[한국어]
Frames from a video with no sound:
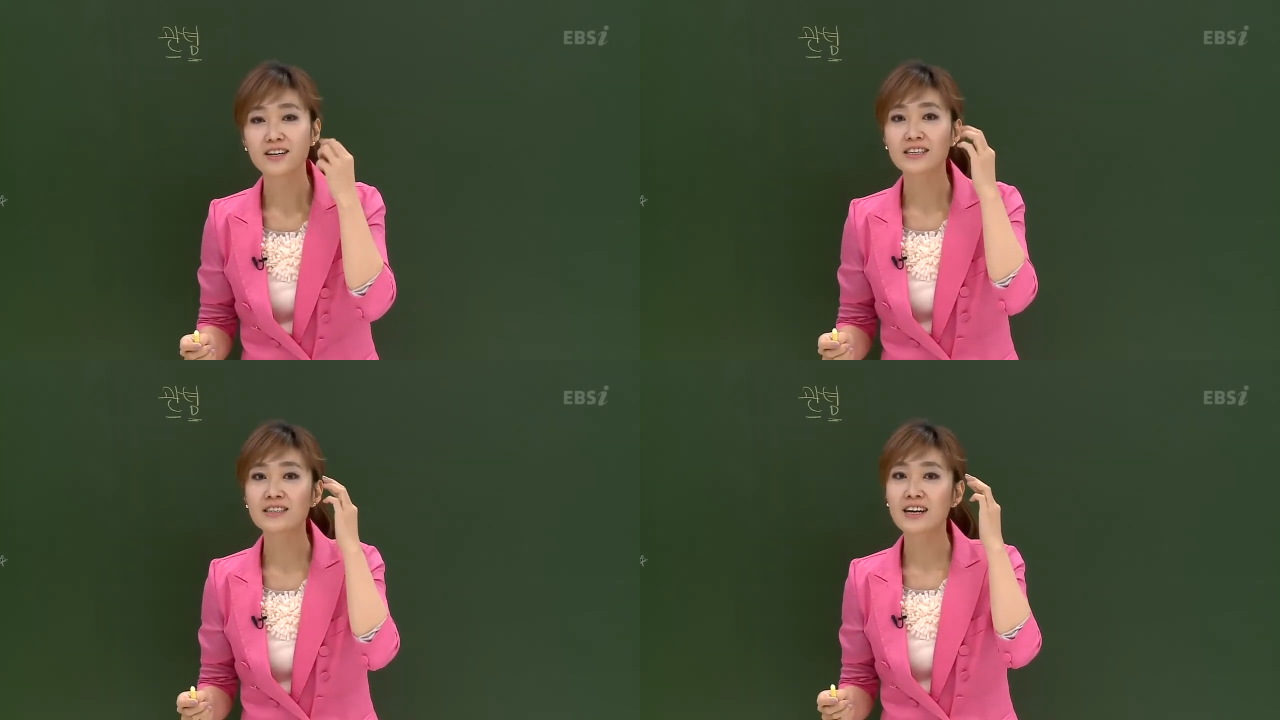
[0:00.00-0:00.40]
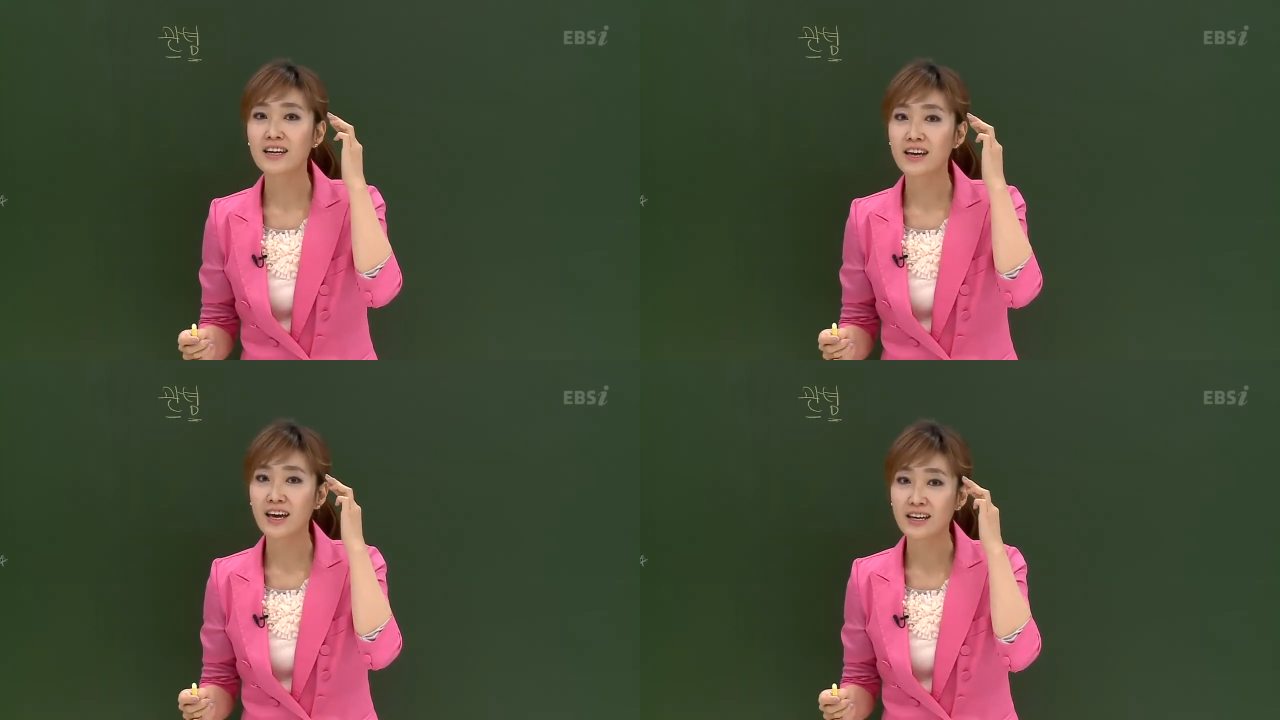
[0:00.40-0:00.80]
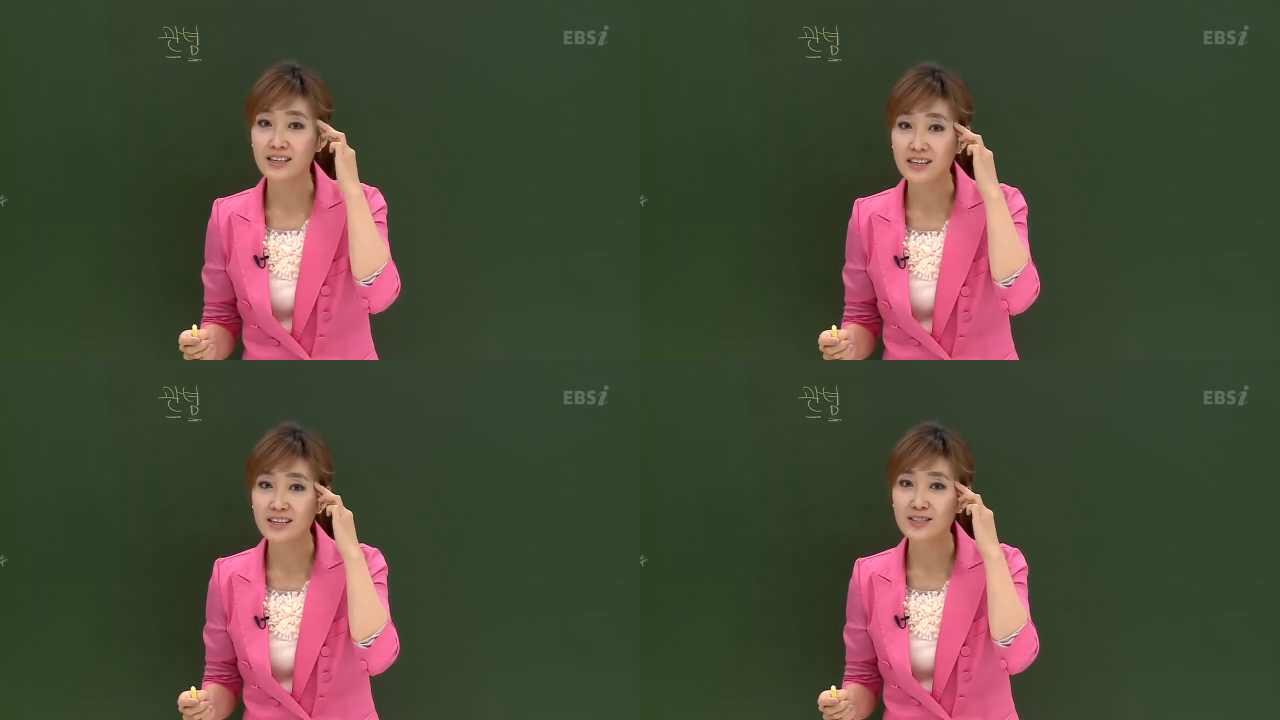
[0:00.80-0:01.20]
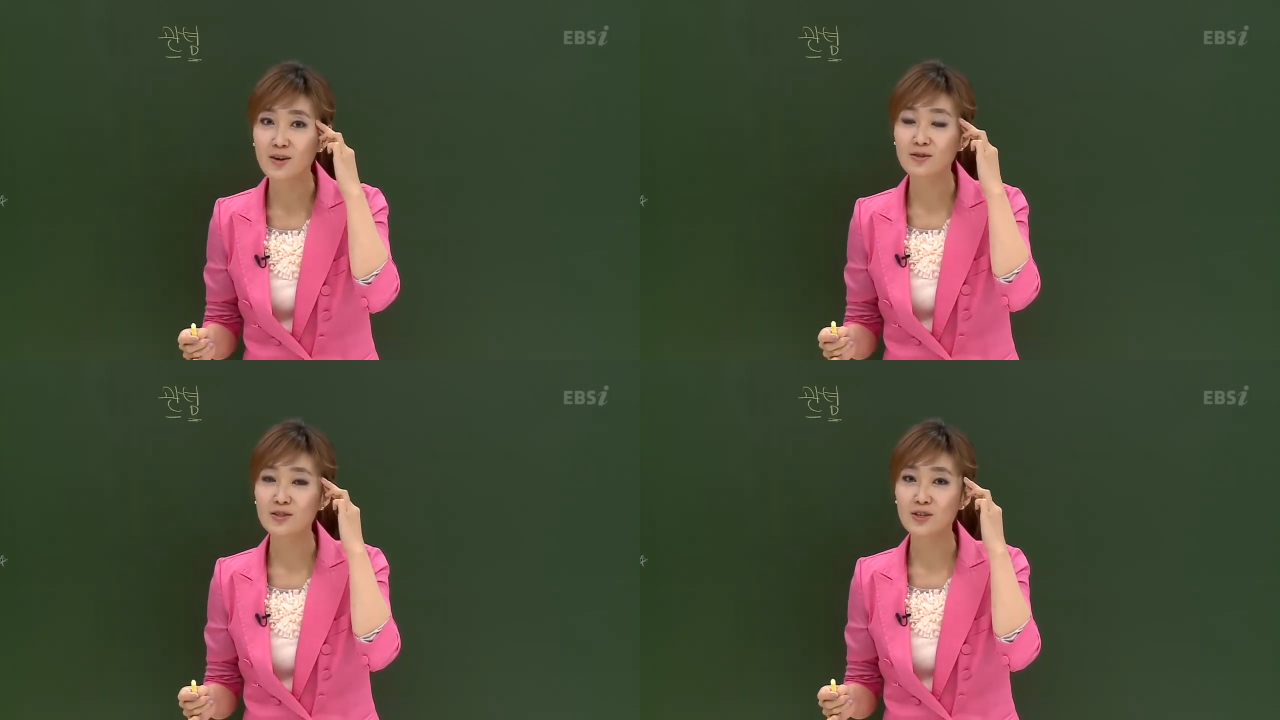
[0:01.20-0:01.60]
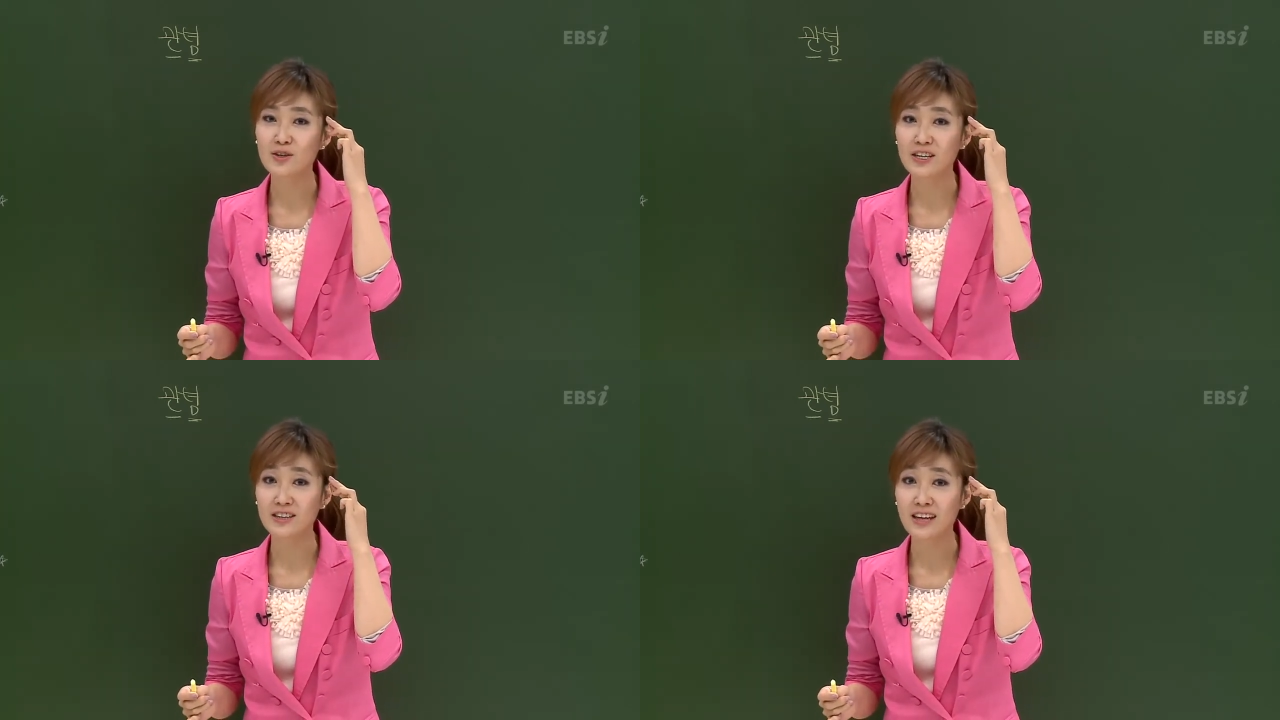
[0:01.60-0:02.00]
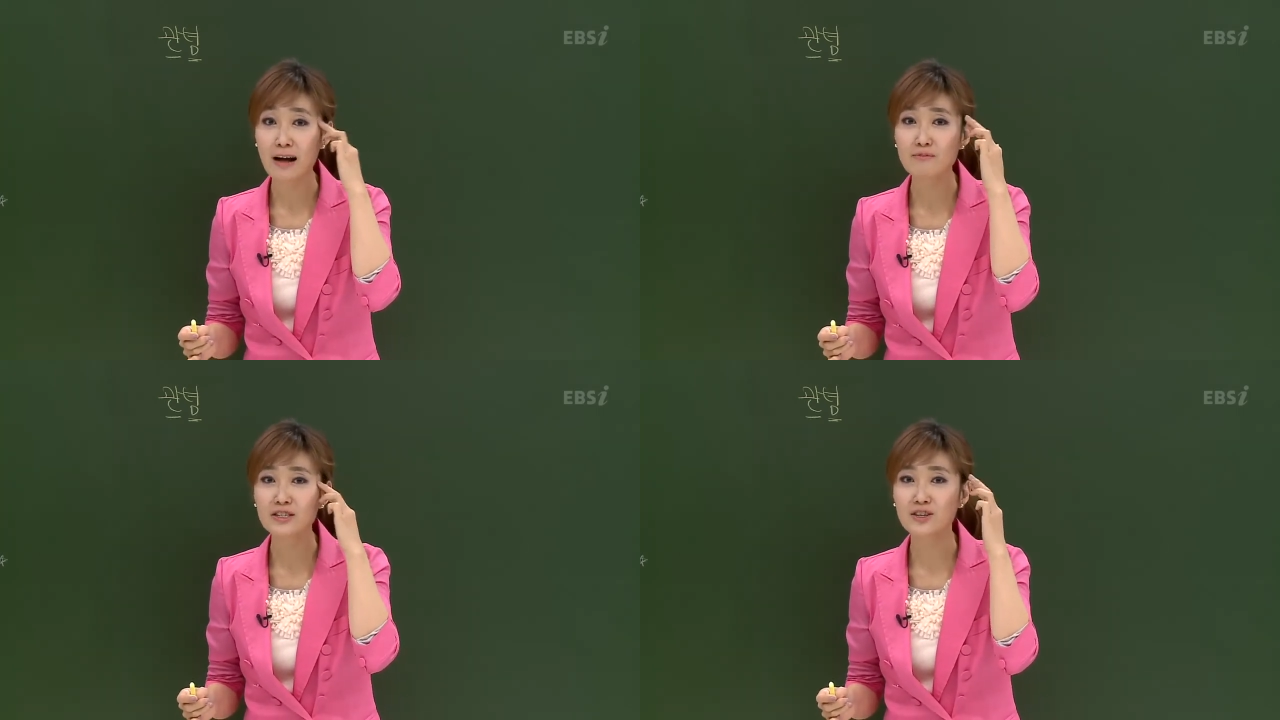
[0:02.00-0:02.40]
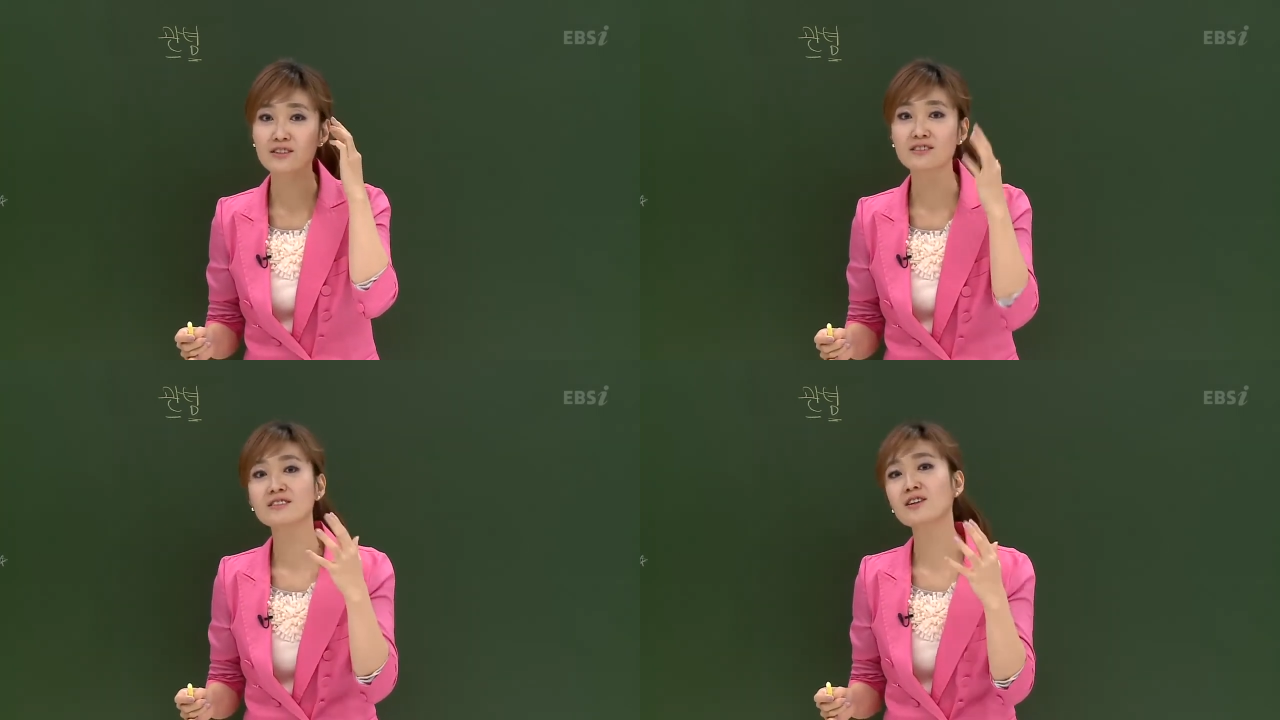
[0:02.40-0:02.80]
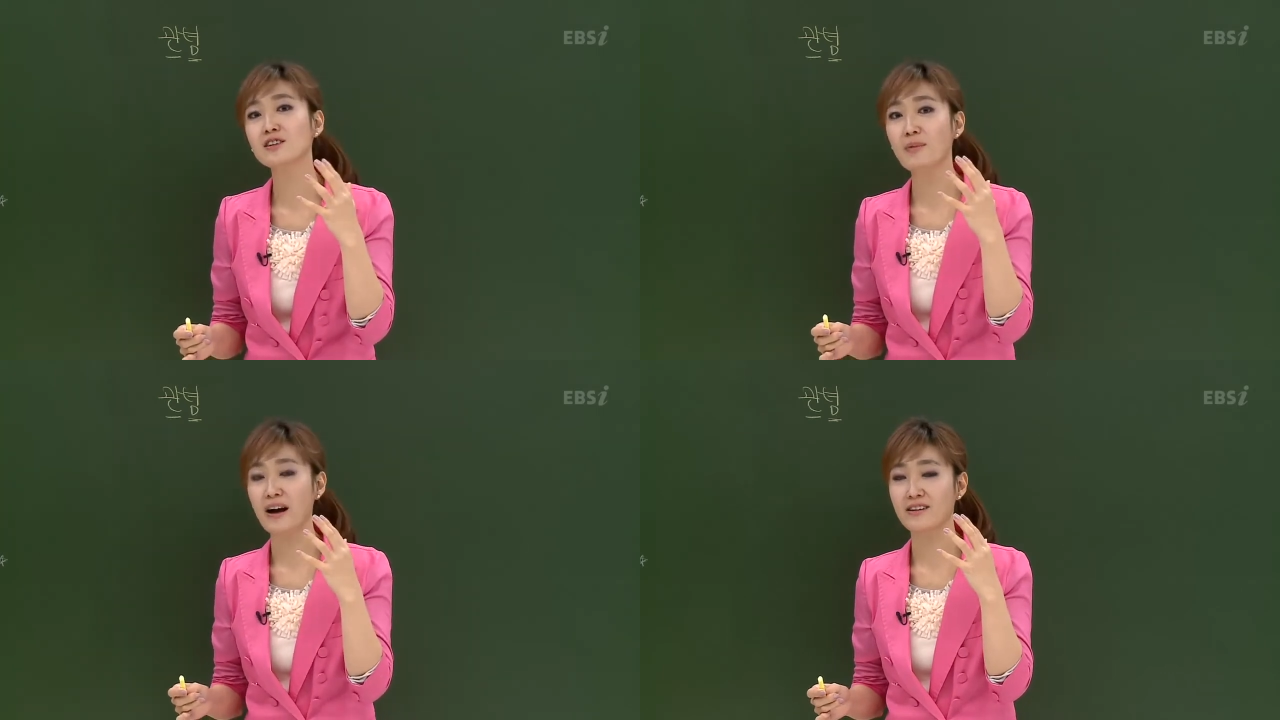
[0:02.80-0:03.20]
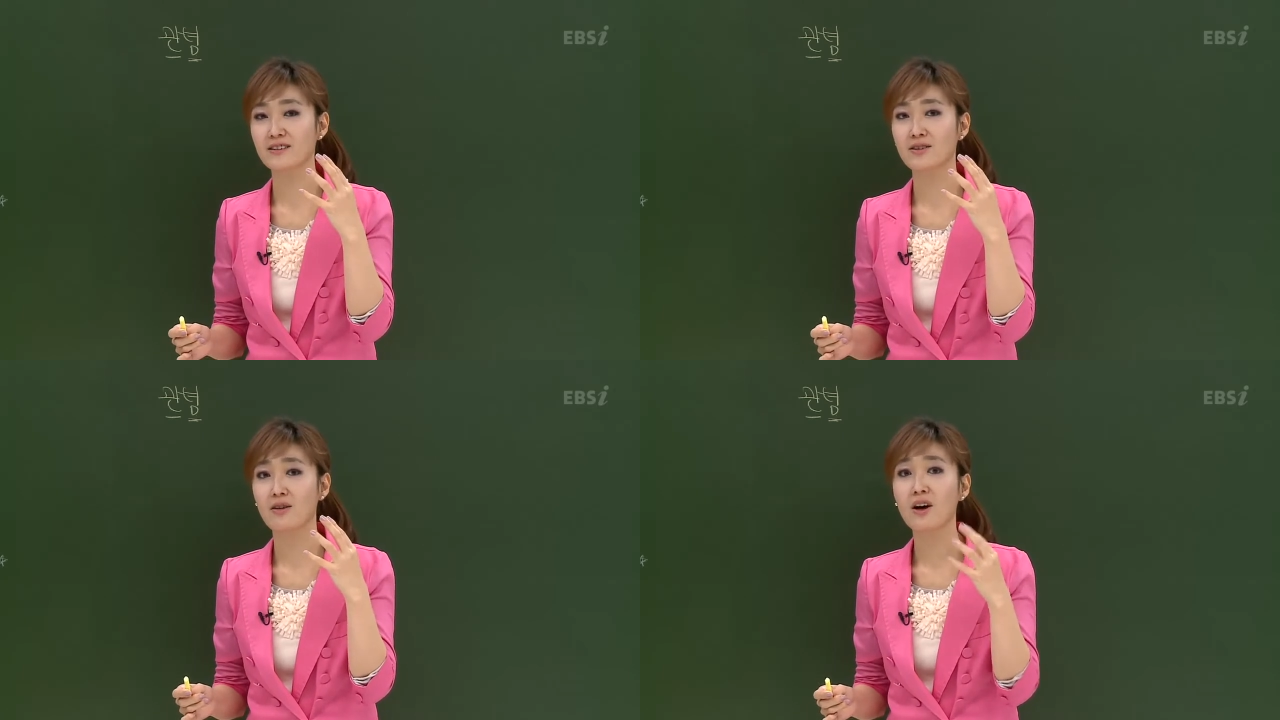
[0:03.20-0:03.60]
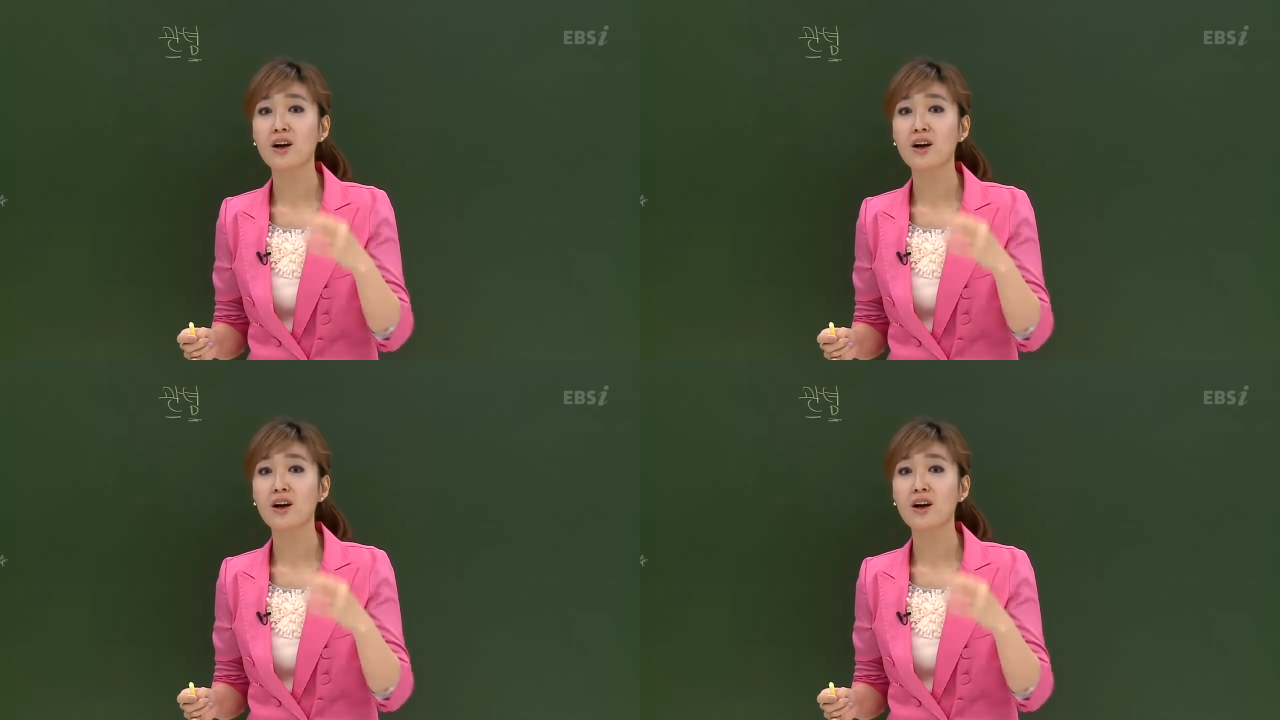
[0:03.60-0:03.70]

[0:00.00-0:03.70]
인간의 이성적인 합리적인 능력을 발휘해서